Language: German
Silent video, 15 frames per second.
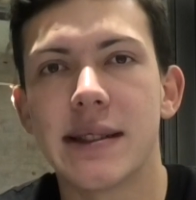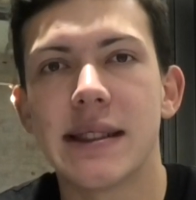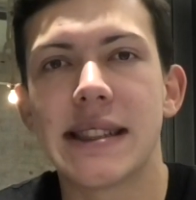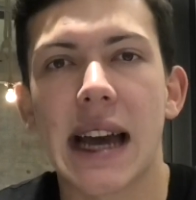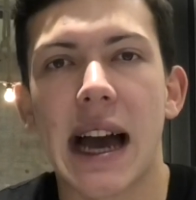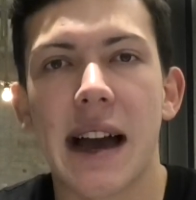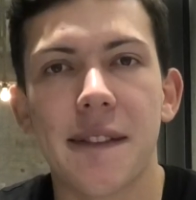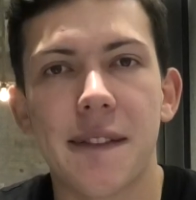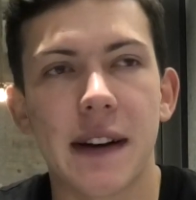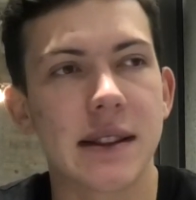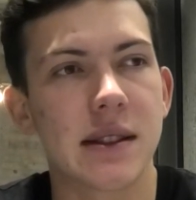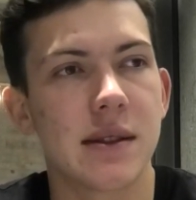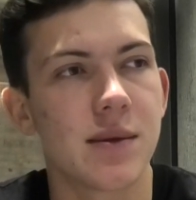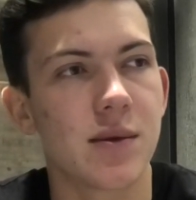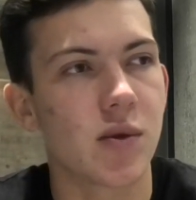sind ja einfach
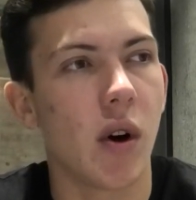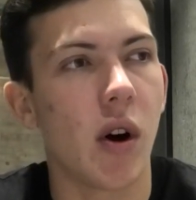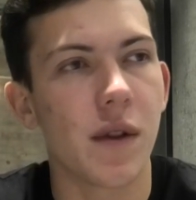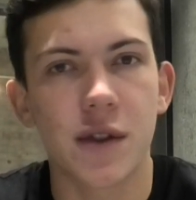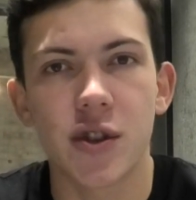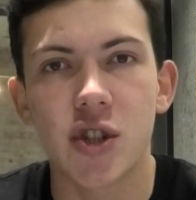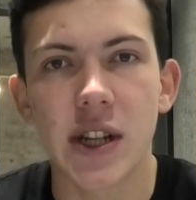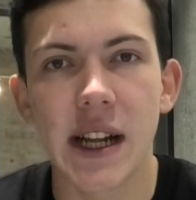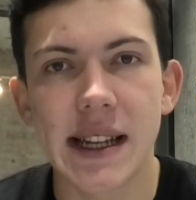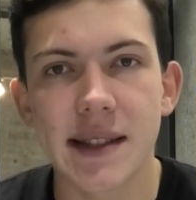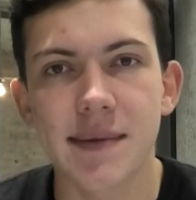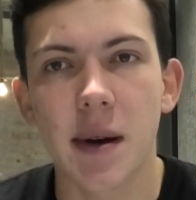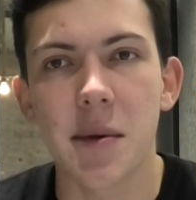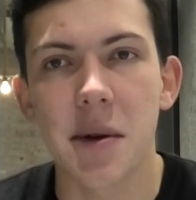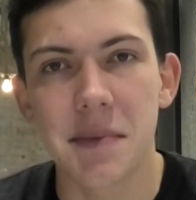so aufgestellt.
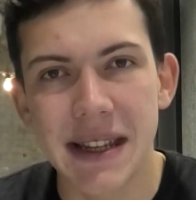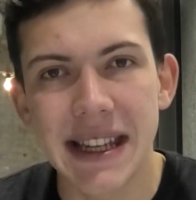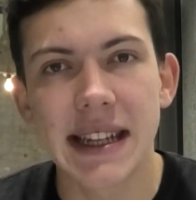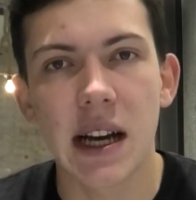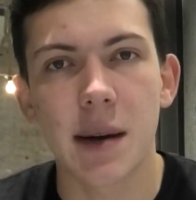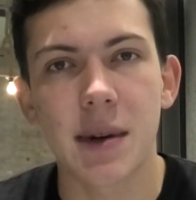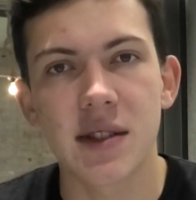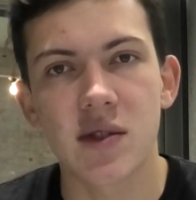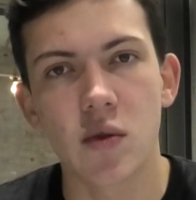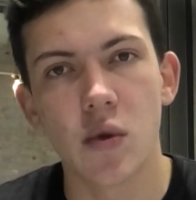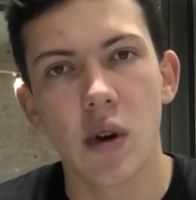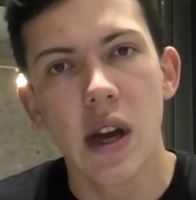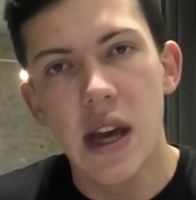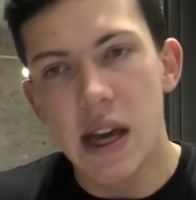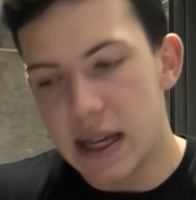Das war bei mir damals
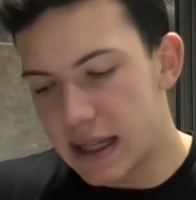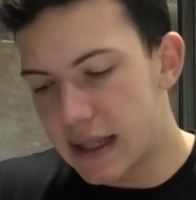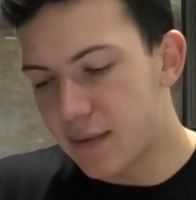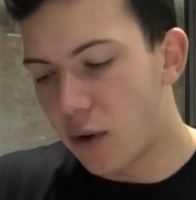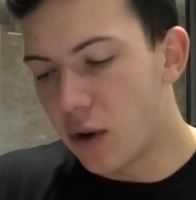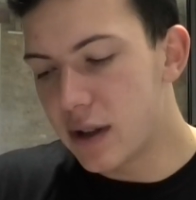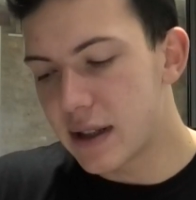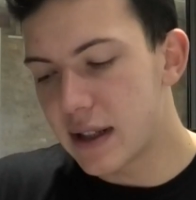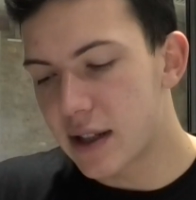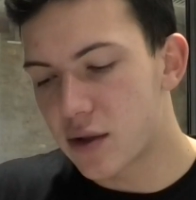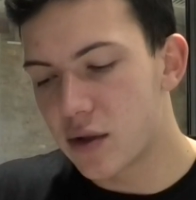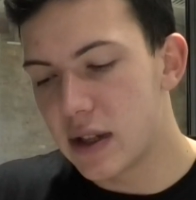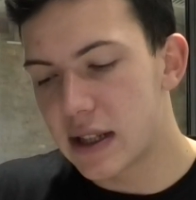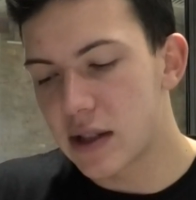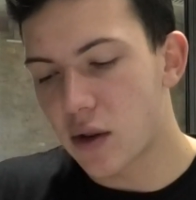so. Ich wollte
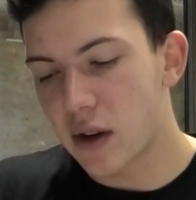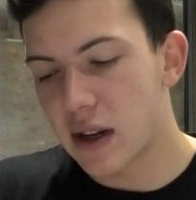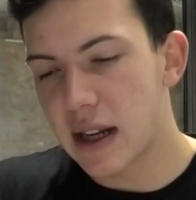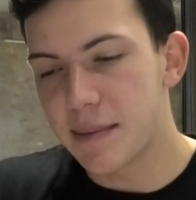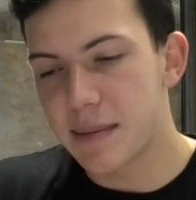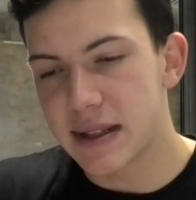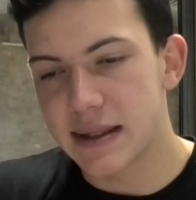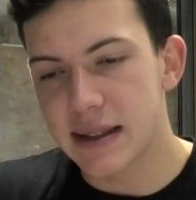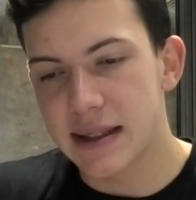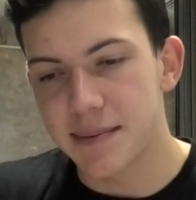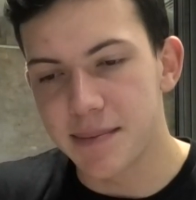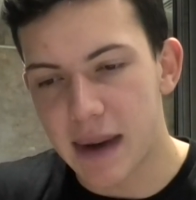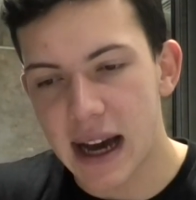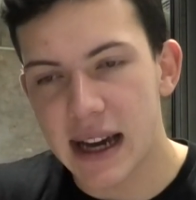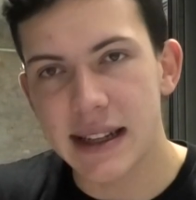natürlich ein Online-Business
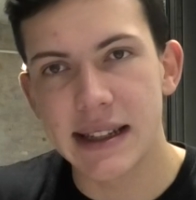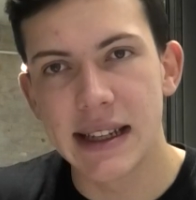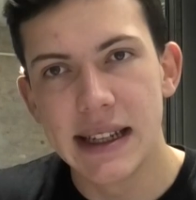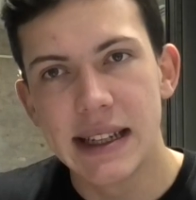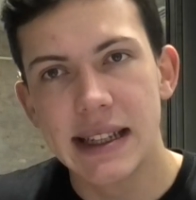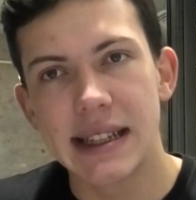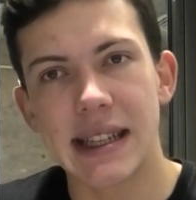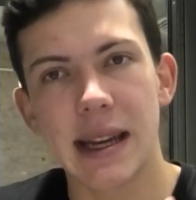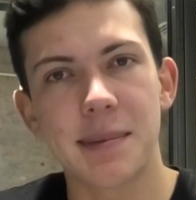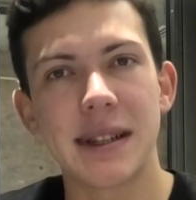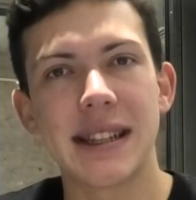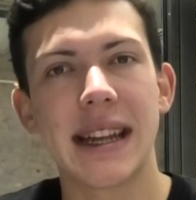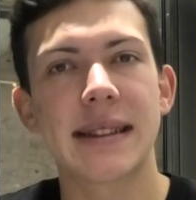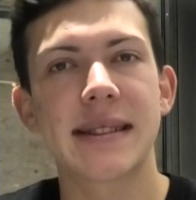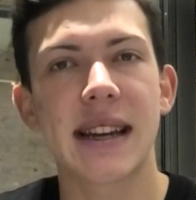machen. Ich habe
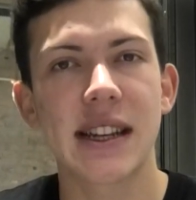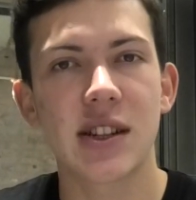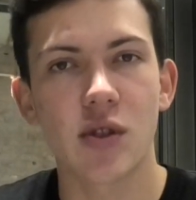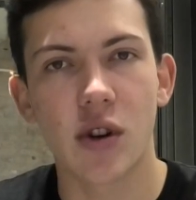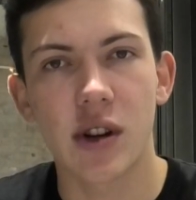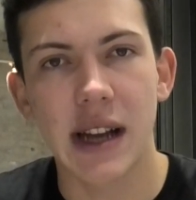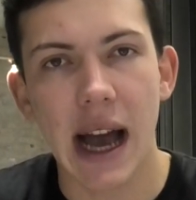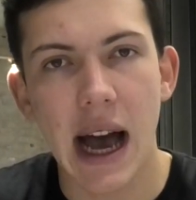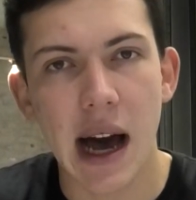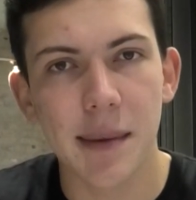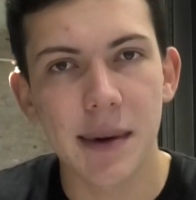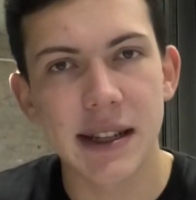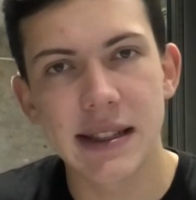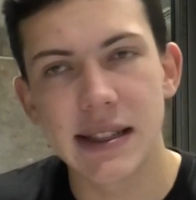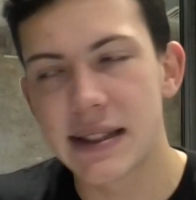in der Zeit noch
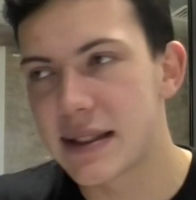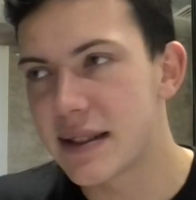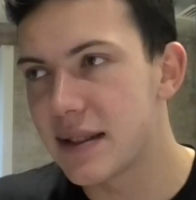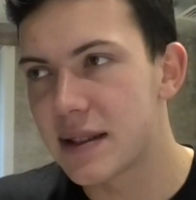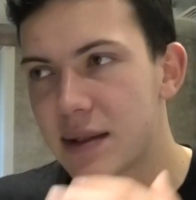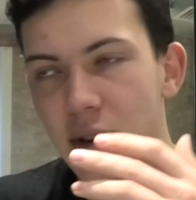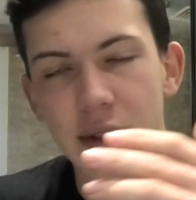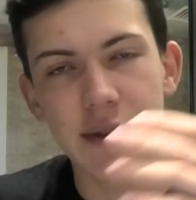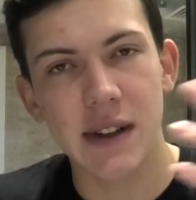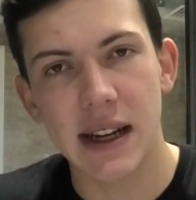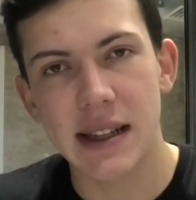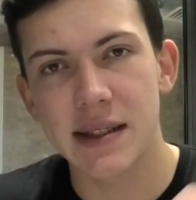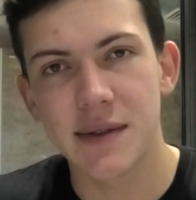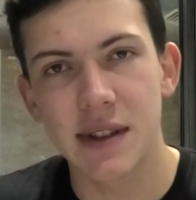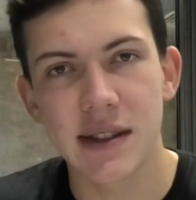gearbeitet, 12,
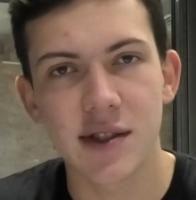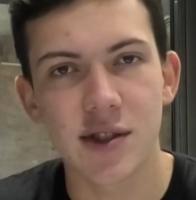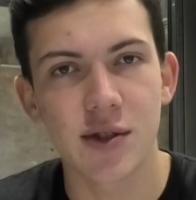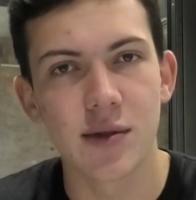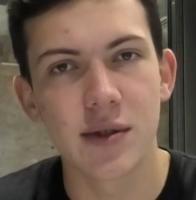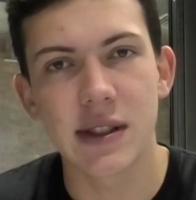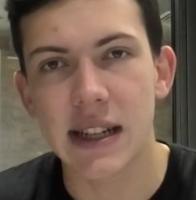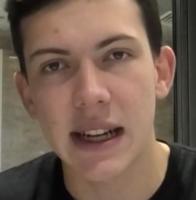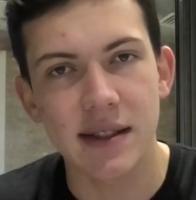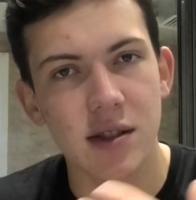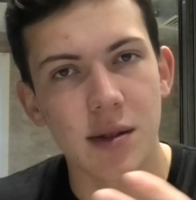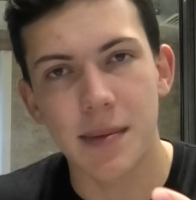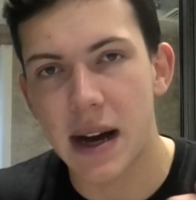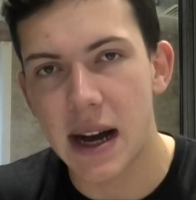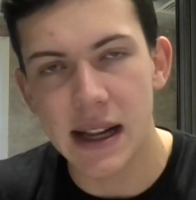13, 14 Stunden, ganz
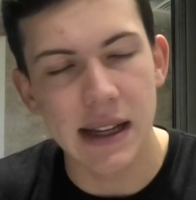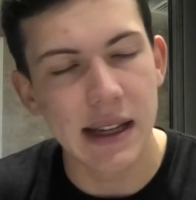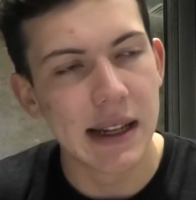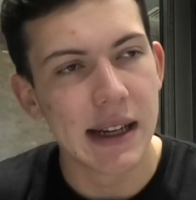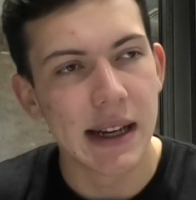normal.